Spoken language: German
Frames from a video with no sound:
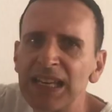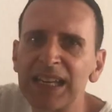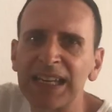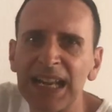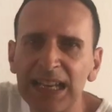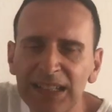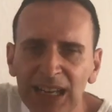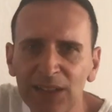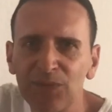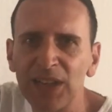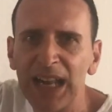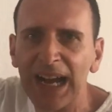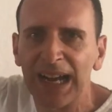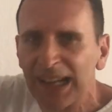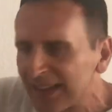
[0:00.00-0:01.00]
wenig Geld hat, wie
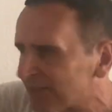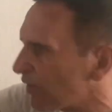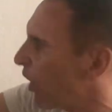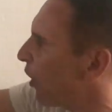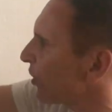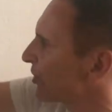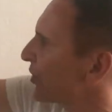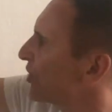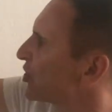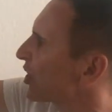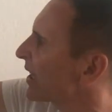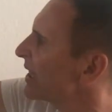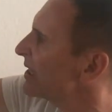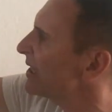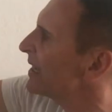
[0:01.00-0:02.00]
der HSV, auch
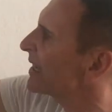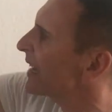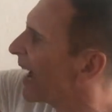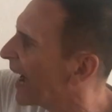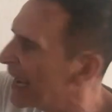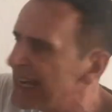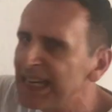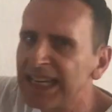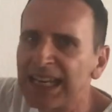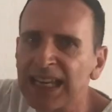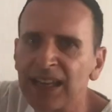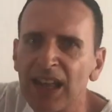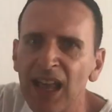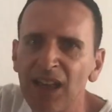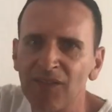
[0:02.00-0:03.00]
solche Risiken
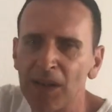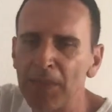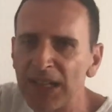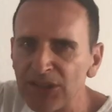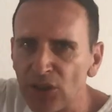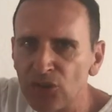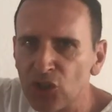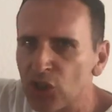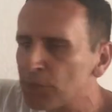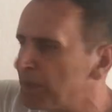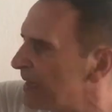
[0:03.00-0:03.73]
eingehen. Wenn man solche